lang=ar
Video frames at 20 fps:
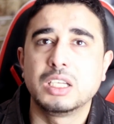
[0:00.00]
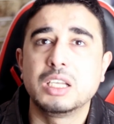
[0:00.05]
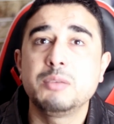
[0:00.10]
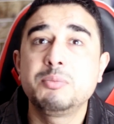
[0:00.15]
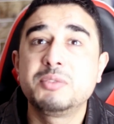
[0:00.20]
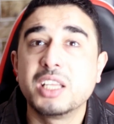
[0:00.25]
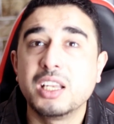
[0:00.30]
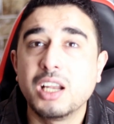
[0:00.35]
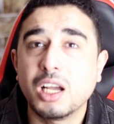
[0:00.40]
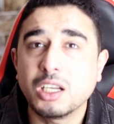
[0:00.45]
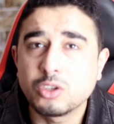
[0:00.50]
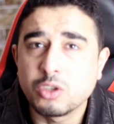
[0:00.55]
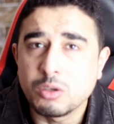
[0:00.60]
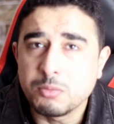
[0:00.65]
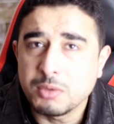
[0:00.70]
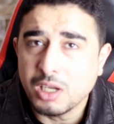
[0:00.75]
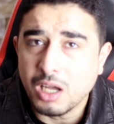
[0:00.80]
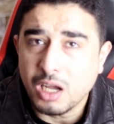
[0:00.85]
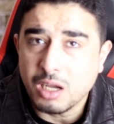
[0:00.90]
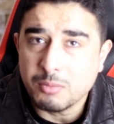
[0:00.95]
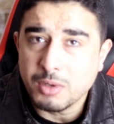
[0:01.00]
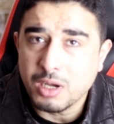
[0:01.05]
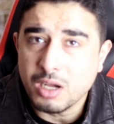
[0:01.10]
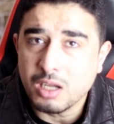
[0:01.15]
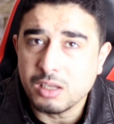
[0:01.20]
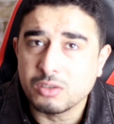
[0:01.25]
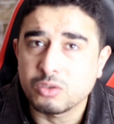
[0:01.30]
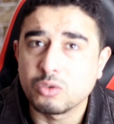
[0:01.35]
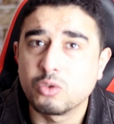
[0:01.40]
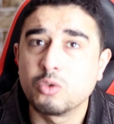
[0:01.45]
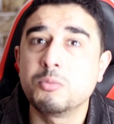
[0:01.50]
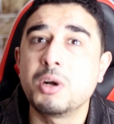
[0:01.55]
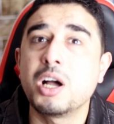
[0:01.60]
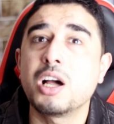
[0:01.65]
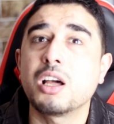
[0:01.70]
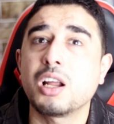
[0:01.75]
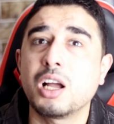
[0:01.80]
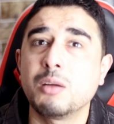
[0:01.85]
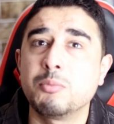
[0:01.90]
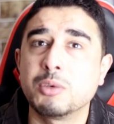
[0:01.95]
ابتلعتهم الآبار
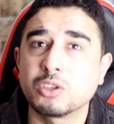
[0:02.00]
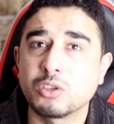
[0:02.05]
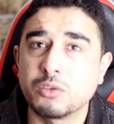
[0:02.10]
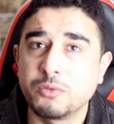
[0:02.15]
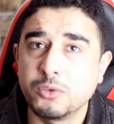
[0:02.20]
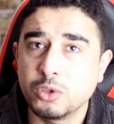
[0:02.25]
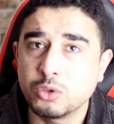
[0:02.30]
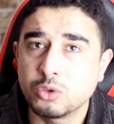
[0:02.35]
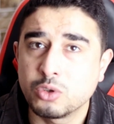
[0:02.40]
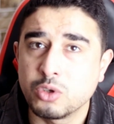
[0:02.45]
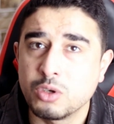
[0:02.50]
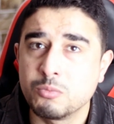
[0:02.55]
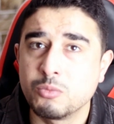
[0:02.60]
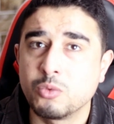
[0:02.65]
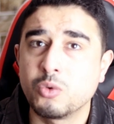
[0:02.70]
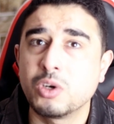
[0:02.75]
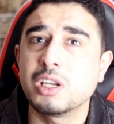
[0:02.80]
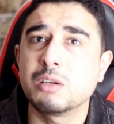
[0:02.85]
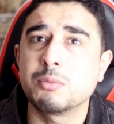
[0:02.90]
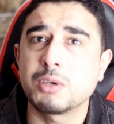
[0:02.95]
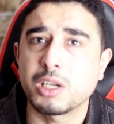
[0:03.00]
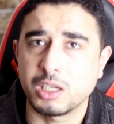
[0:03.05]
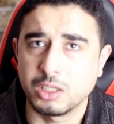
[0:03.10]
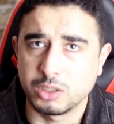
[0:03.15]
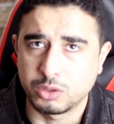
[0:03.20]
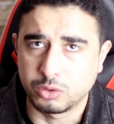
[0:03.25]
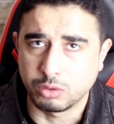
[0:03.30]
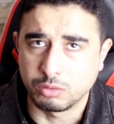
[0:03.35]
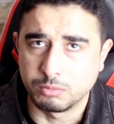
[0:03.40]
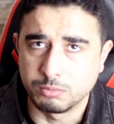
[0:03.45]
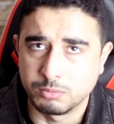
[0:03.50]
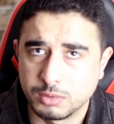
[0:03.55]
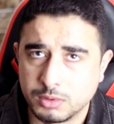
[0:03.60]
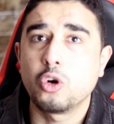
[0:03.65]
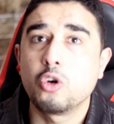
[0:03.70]
وما رحمت طفلتهم ولا برأتهم